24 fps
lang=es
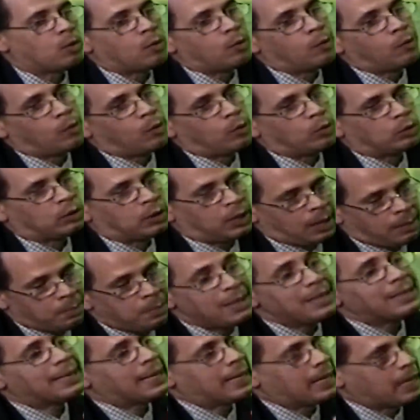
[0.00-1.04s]
o
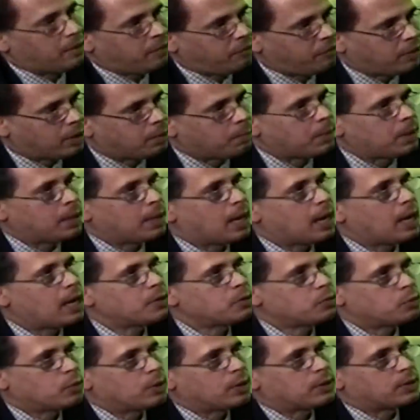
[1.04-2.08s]
transmiten la enfermedad
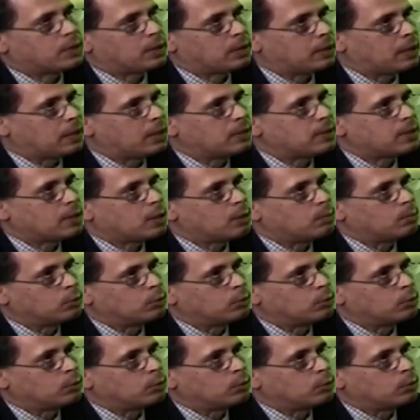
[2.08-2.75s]
a su descendencia